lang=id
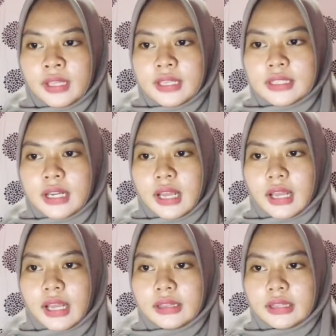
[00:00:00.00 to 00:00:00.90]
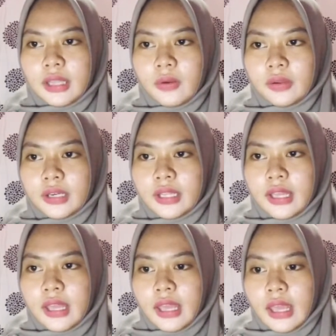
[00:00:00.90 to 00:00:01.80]
Sedangkan teori
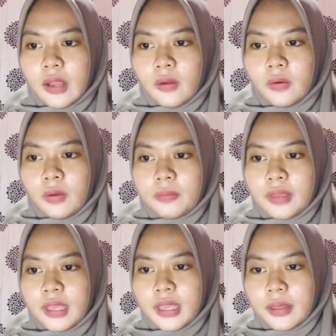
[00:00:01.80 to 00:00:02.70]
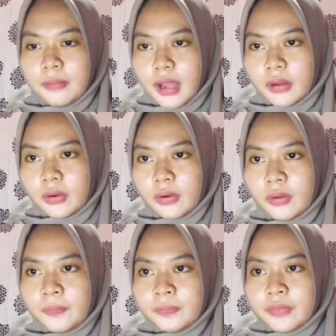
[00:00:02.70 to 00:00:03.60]
ekonomi
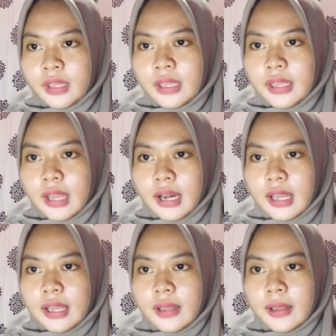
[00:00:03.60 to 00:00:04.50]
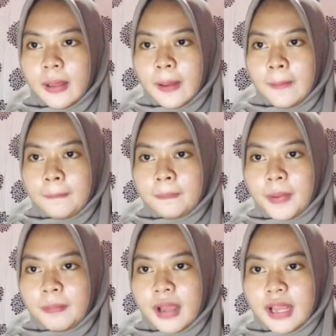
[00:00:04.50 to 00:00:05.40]
makro ialah
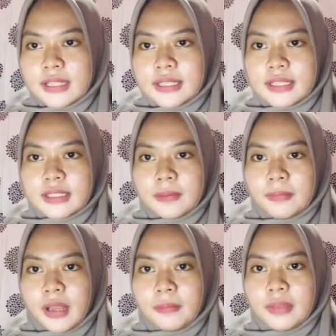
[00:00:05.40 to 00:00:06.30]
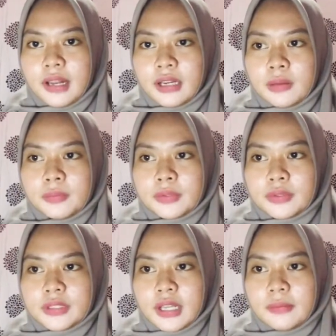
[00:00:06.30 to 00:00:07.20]
membahas sistem pengambilan
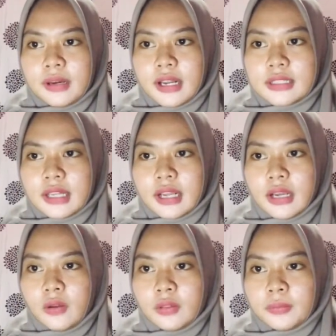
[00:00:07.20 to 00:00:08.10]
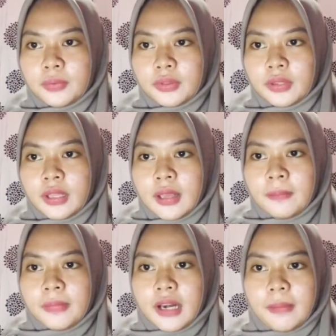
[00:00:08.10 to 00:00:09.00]
keputusan berdasarkan output,
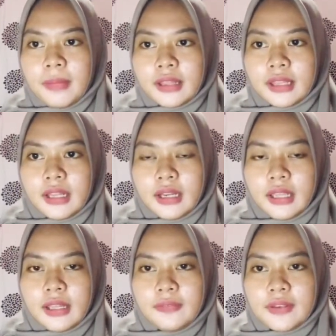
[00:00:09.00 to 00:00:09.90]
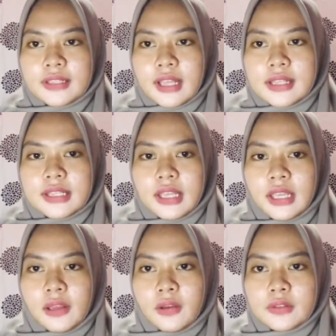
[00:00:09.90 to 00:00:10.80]
pendapatan,
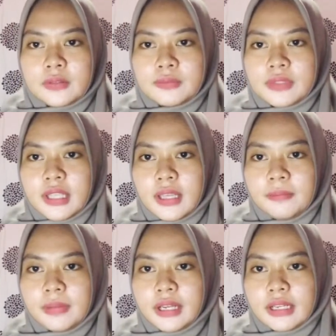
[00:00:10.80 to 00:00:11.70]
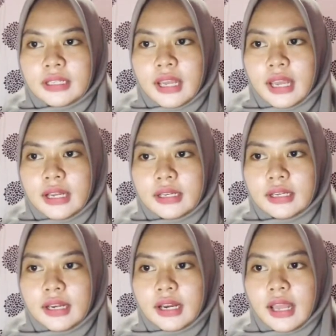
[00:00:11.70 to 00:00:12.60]
investasi, konsumsi, pekerjaan,
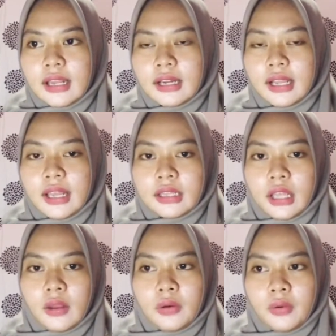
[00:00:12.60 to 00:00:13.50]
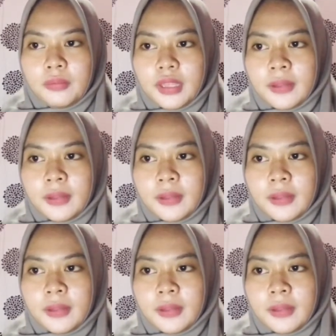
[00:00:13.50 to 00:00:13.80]
dan agregat ekonomi.